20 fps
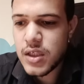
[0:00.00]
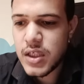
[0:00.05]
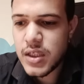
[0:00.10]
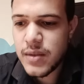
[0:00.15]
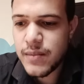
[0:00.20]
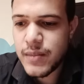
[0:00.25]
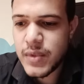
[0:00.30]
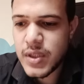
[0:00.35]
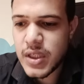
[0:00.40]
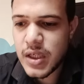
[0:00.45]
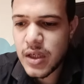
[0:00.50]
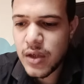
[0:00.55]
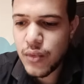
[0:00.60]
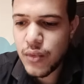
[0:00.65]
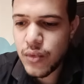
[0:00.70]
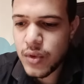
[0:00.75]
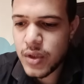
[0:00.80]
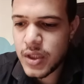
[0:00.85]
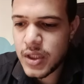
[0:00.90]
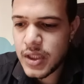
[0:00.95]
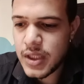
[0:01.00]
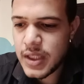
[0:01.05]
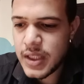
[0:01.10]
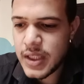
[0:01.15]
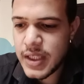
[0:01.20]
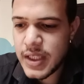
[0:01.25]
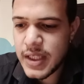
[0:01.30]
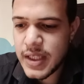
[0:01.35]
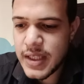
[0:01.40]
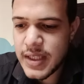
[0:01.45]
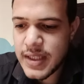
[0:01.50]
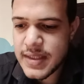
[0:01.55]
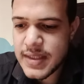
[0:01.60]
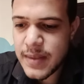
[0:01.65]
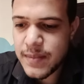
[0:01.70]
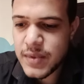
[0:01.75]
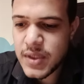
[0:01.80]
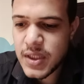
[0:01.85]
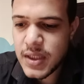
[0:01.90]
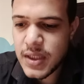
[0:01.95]
من اول
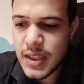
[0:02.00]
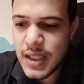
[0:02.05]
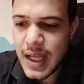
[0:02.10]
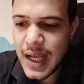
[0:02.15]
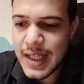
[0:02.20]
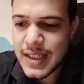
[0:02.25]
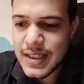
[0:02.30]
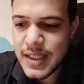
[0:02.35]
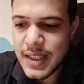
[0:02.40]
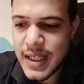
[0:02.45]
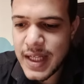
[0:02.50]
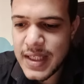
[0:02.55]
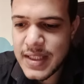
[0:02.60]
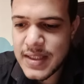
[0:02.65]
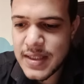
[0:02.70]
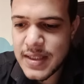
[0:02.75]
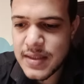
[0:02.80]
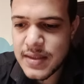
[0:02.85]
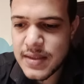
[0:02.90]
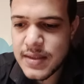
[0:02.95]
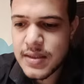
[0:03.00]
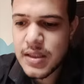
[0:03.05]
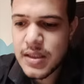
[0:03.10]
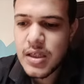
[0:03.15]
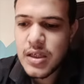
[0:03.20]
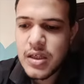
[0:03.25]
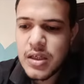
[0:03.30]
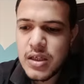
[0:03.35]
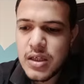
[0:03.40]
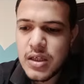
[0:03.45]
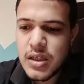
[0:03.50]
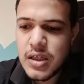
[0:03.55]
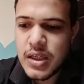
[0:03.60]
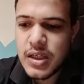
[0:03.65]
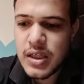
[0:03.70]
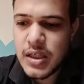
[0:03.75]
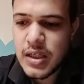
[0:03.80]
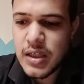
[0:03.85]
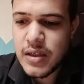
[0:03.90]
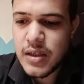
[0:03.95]
الهيرسبتين لحد الاليسنس
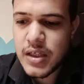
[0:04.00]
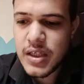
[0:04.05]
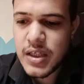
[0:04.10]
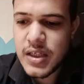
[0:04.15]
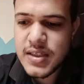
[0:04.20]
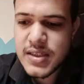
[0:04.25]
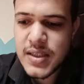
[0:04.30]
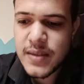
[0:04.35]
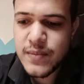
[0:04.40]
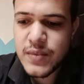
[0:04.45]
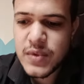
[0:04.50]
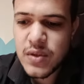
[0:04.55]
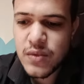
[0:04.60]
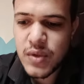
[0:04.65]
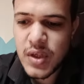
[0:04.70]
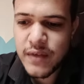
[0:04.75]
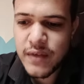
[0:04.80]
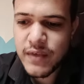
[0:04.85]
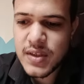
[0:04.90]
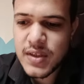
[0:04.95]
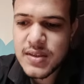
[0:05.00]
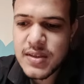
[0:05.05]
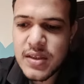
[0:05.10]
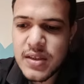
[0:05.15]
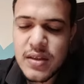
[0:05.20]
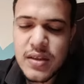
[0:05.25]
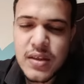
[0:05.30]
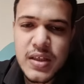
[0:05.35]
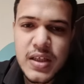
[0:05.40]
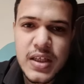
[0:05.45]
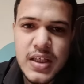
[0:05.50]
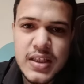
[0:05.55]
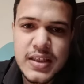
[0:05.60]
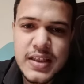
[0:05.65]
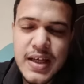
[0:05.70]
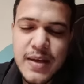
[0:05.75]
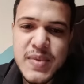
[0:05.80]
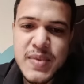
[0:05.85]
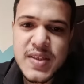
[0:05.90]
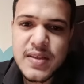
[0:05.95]
آه، الهيرسبتين والافاستين آه،
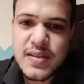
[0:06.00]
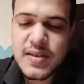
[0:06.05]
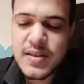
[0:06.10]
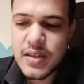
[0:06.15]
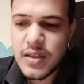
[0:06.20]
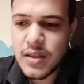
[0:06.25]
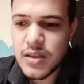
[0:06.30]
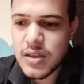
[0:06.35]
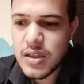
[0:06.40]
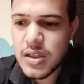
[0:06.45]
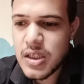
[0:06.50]
ده بيست سيلر